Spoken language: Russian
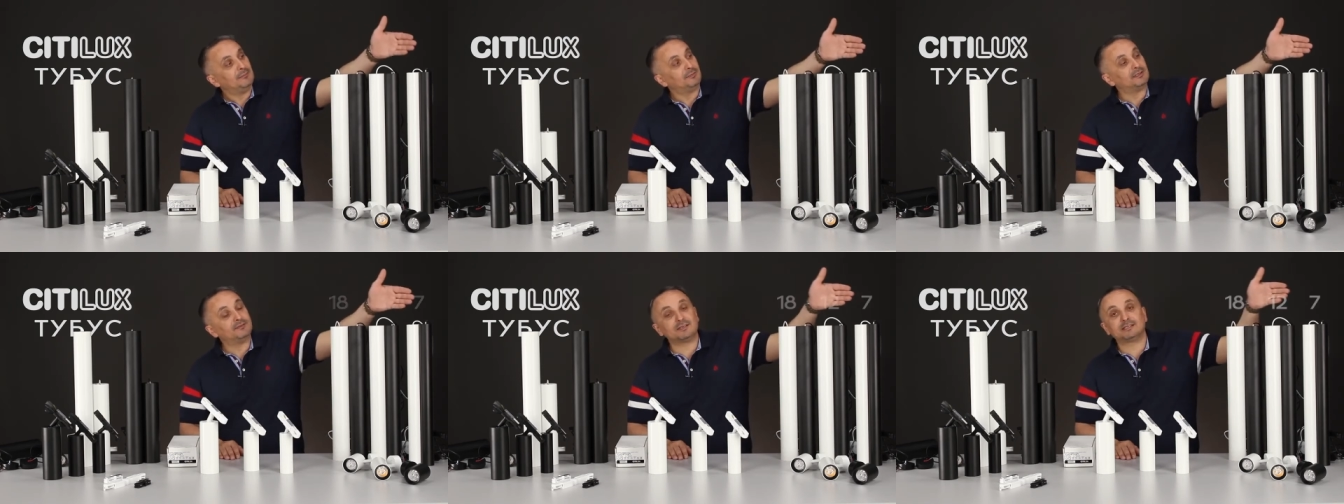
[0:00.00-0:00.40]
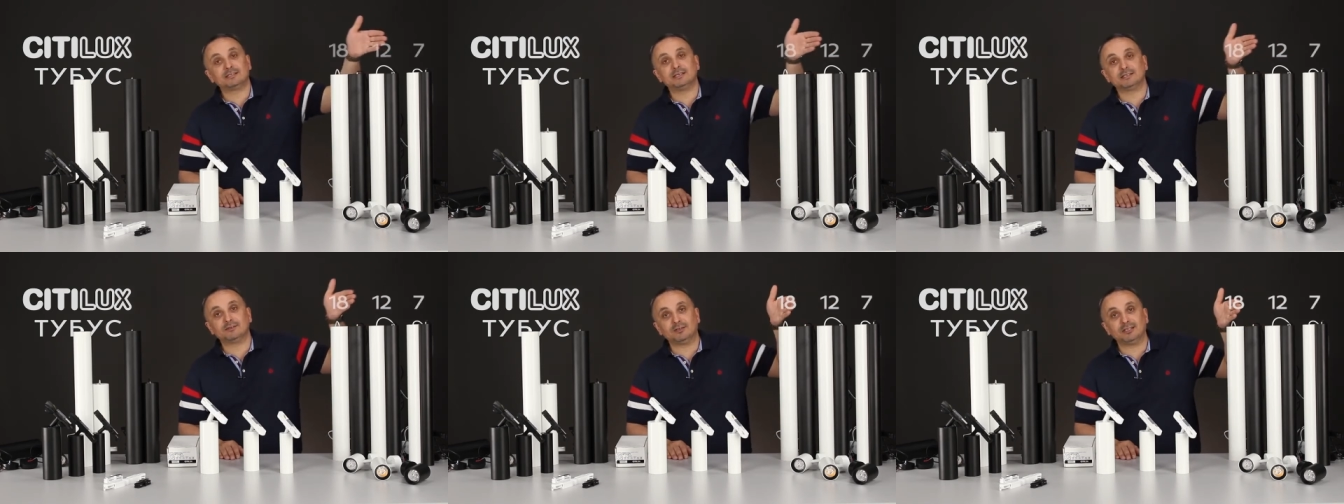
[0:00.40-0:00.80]

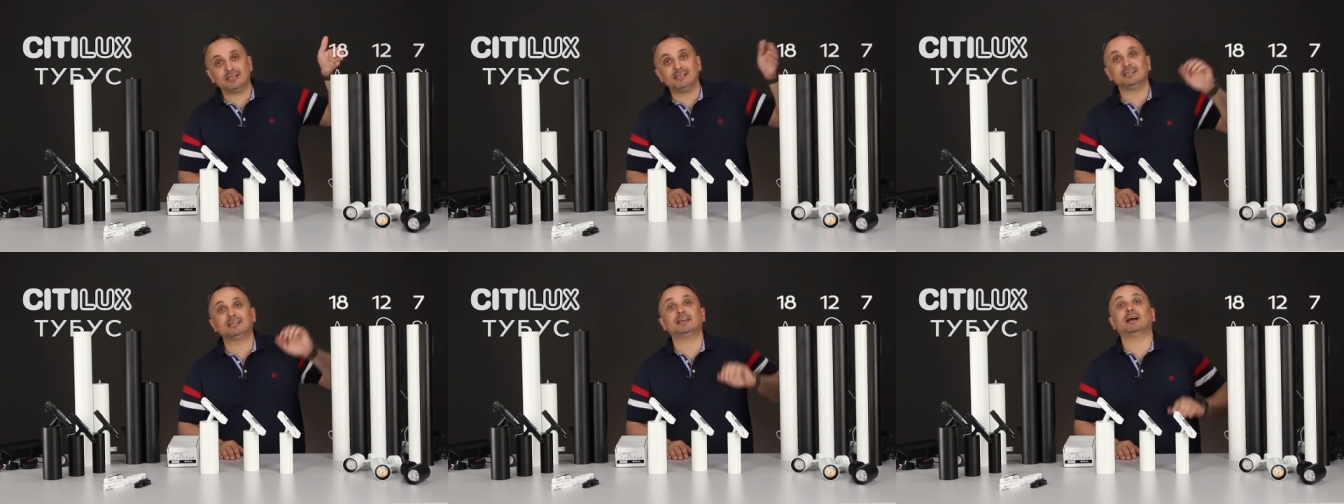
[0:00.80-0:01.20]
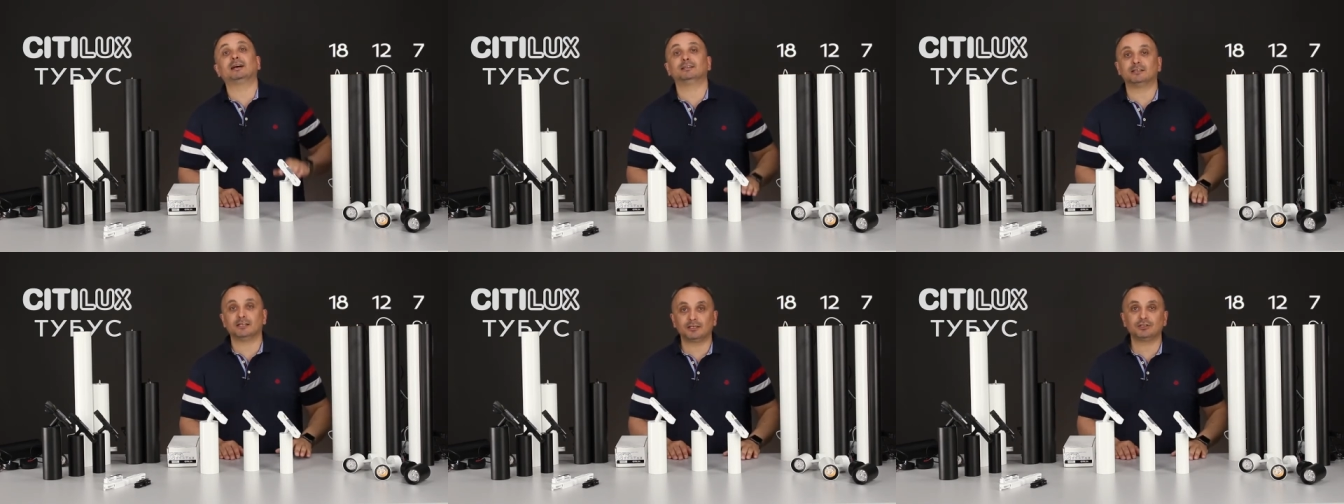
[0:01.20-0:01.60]
Подвесные светильники
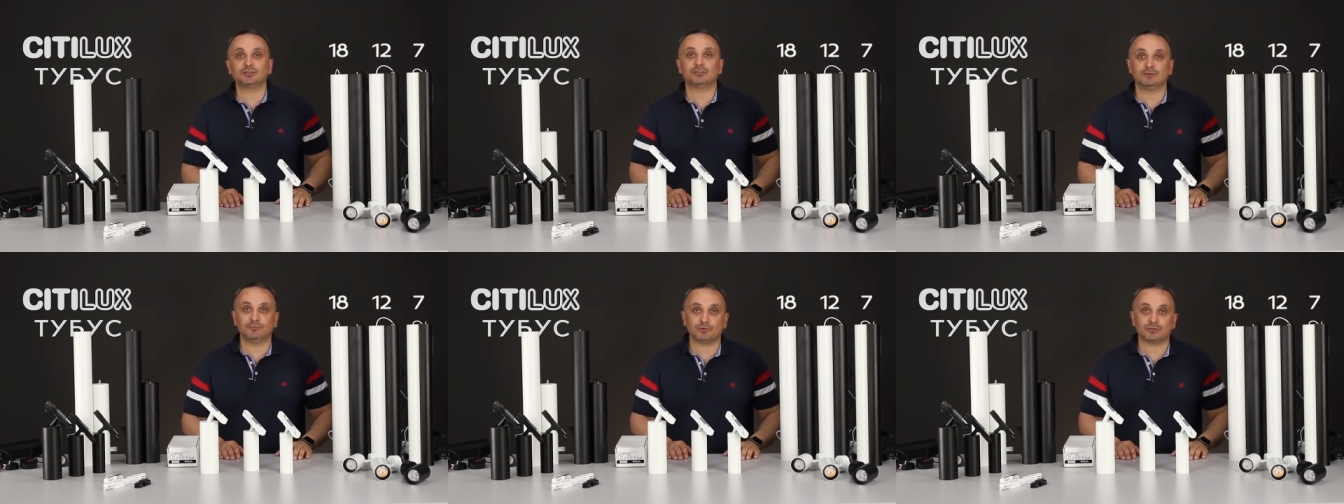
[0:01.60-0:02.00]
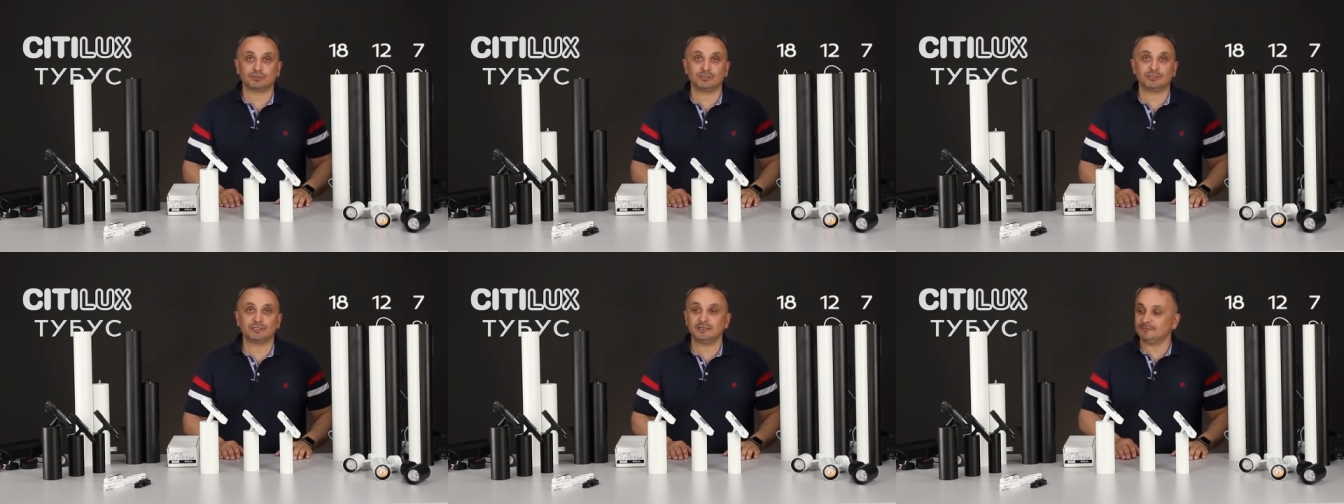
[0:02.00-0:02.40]
аналогичной
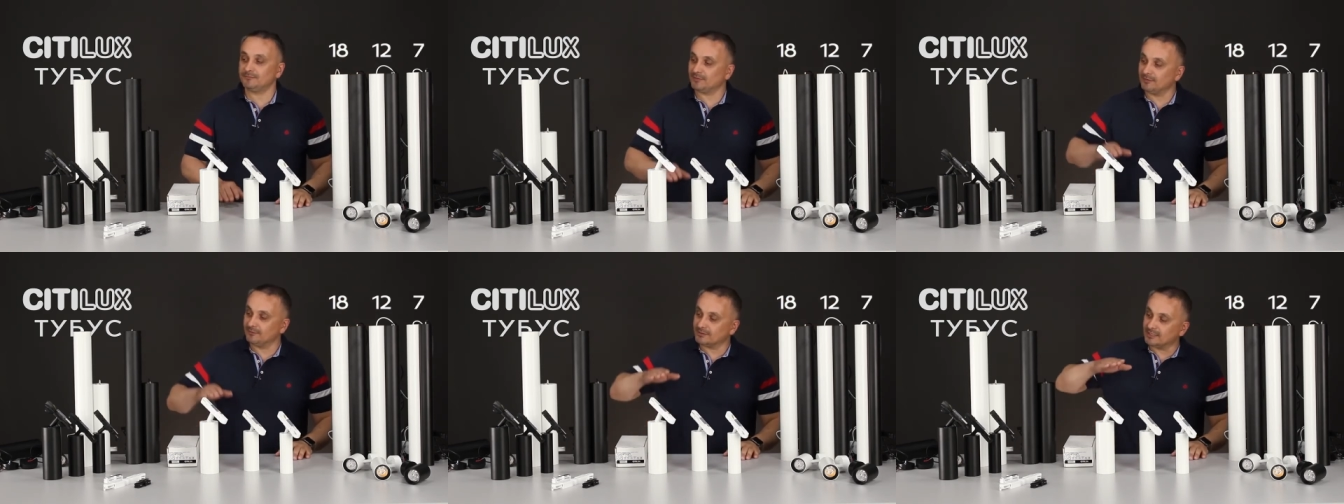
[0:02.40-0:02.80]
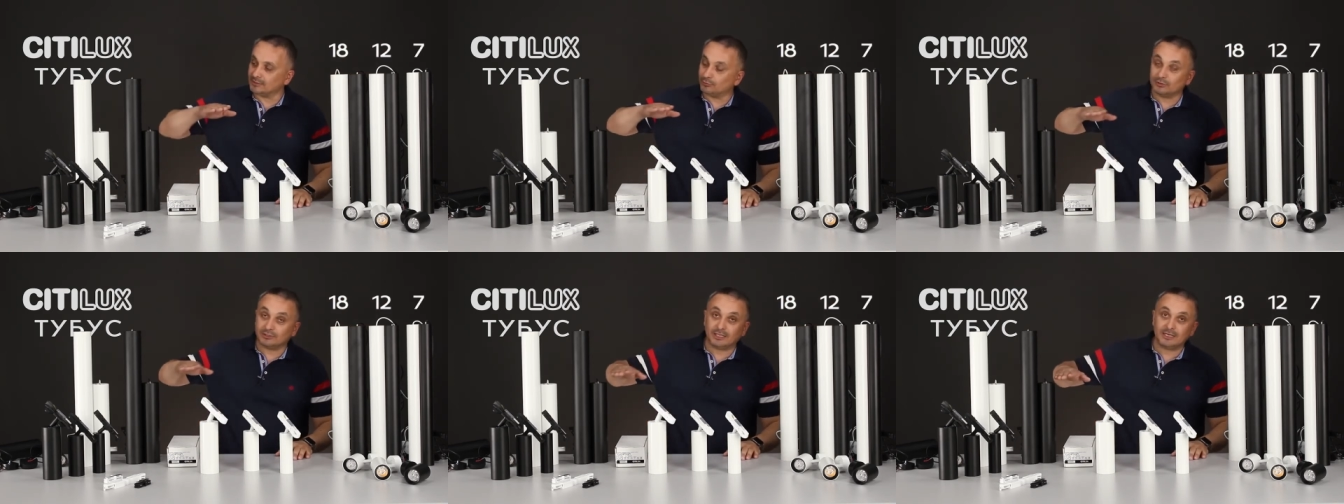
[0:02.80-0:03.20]
мощности
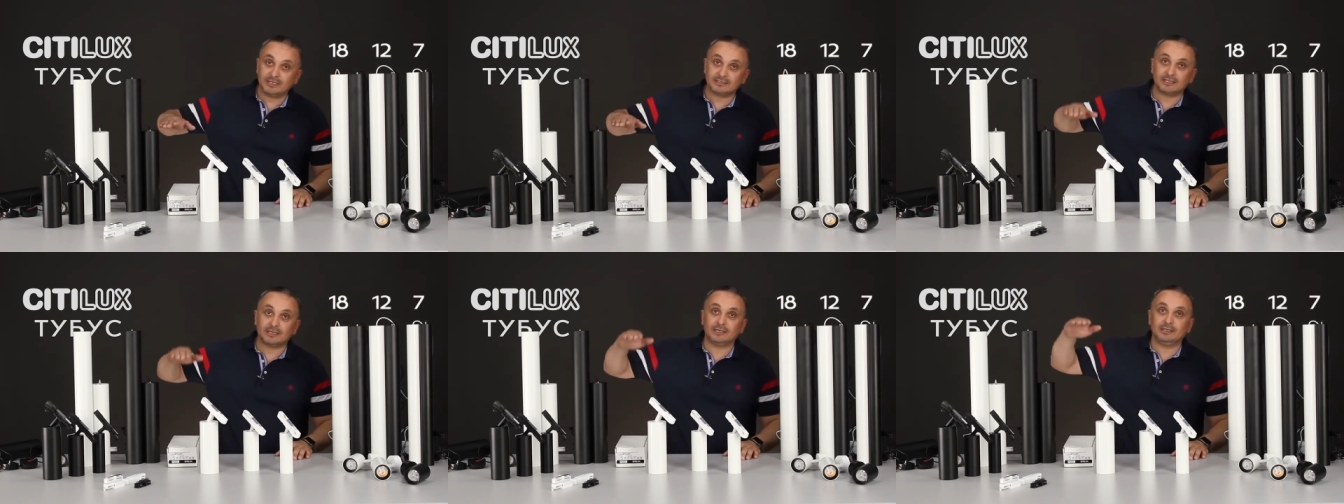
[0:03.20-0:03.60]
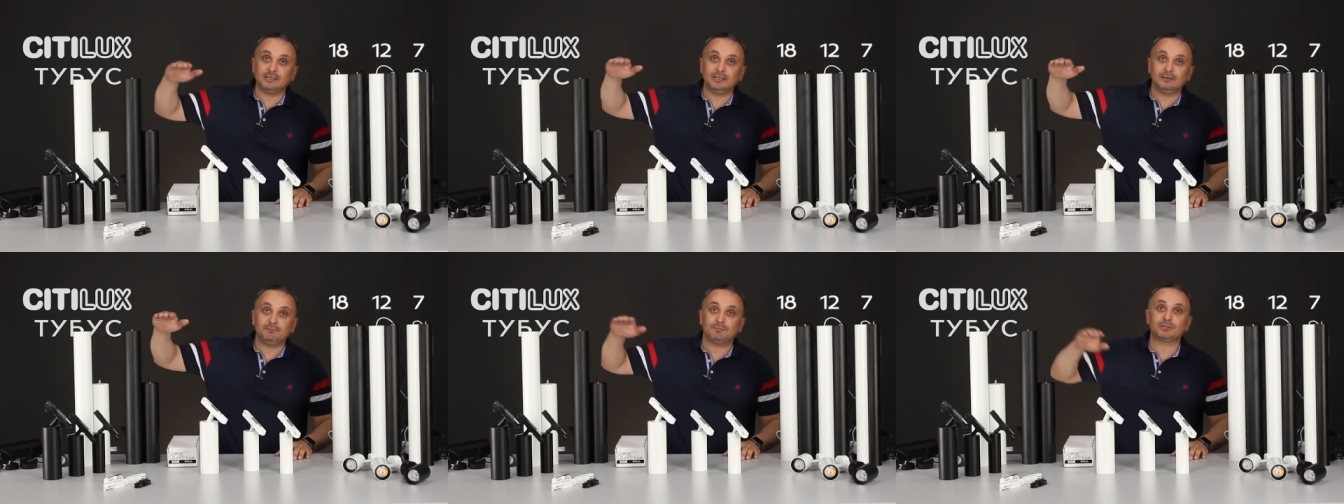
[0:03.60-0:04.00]
высотой 300
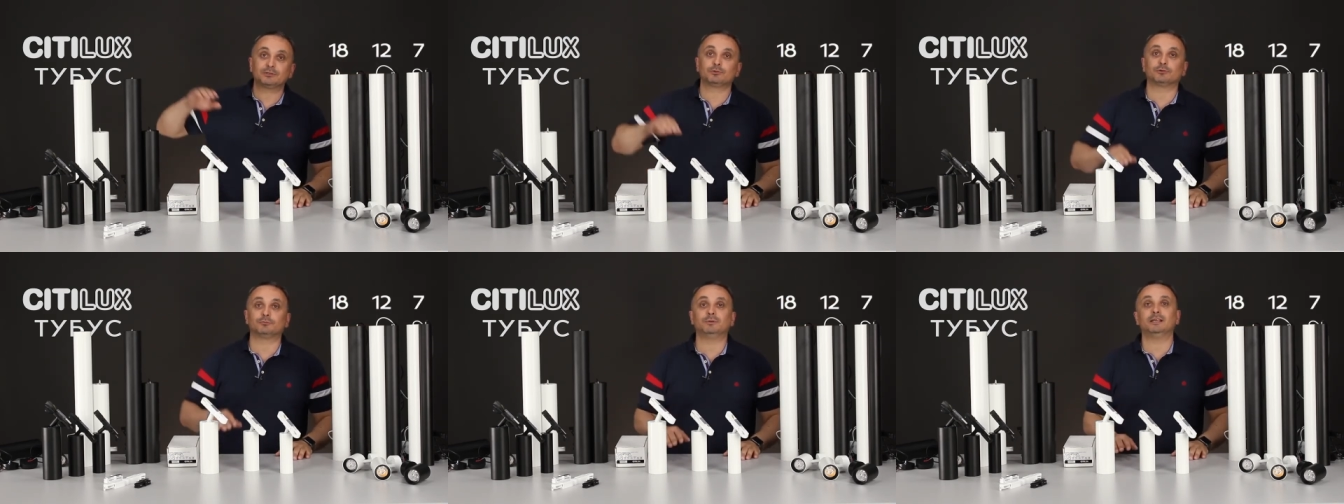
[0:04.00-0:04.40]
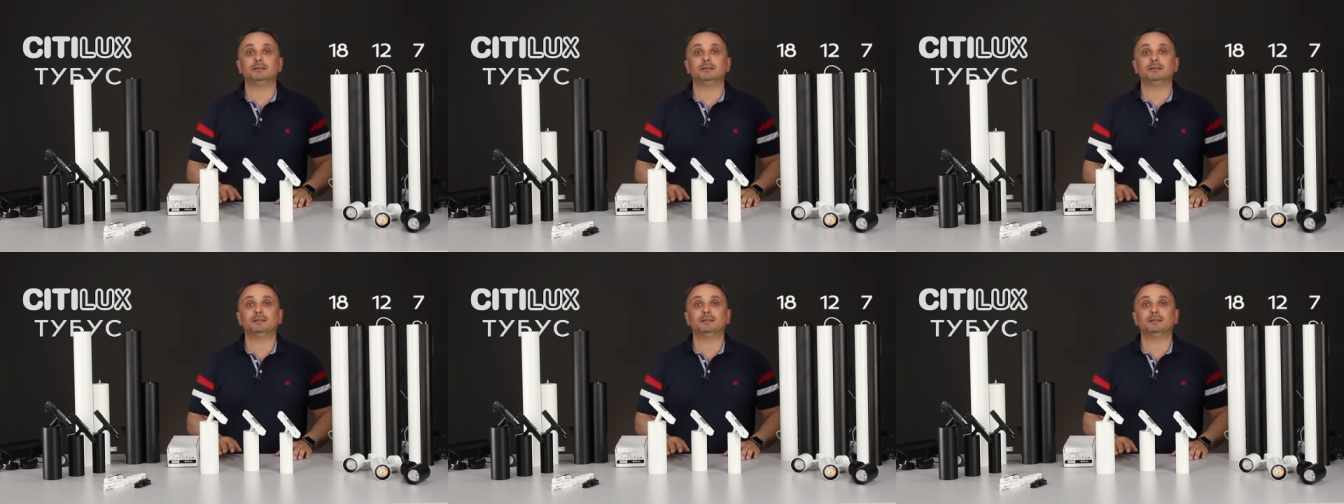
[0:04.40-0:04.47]
и 500